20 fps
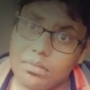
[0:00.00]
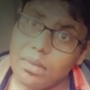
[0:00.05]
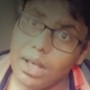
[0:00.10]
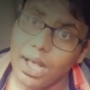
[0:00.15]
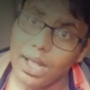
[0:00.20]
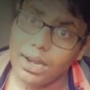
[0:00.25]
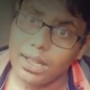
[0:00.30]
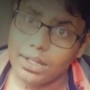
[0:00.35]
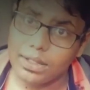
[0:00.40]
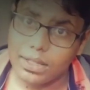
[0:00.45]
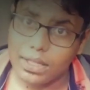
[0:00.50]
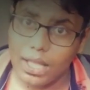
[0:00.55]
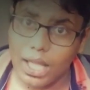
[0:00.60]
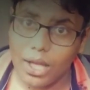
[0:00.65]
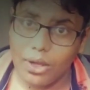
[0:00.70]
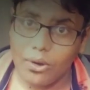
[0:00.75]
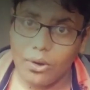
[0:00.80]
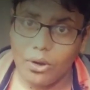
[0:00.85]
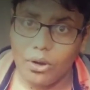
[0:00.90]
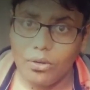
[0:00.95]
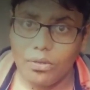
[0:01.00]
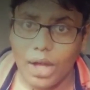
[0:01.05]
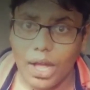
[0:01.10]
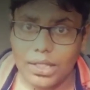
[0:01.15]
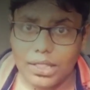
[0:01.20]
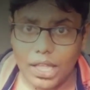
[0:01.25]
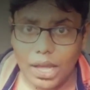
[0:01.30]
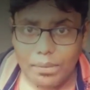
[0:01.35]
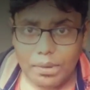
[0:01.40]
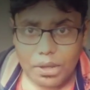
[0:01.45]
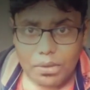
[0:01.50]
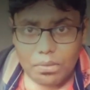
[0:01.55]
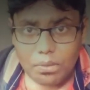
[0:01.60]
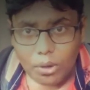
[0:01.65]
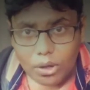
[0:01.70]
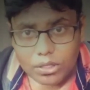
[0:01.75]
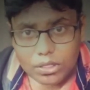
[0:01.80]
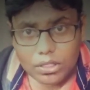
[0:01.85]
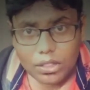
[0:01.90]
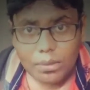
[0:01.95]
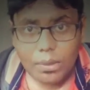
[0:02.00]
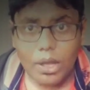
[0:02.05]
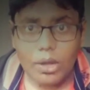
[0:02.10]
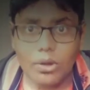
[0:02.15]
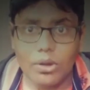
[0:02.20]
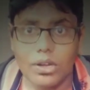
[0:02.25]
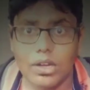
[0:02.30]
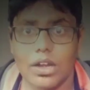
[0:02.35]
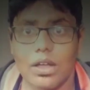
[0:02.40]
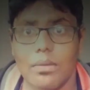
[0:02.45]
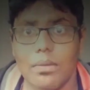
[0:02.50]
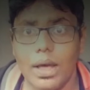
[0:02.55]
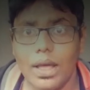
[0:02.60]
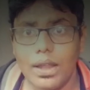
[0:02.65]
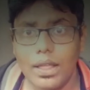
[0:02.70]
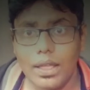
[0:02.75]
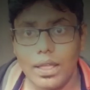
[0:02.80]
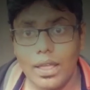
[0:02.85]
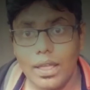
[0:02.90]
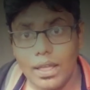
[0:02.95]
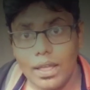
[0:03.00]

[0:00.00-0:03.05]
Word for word: மேலேருந்து யாரோ வாத்து அப்படியே மொத்தமாக கொட்டின மாதிரி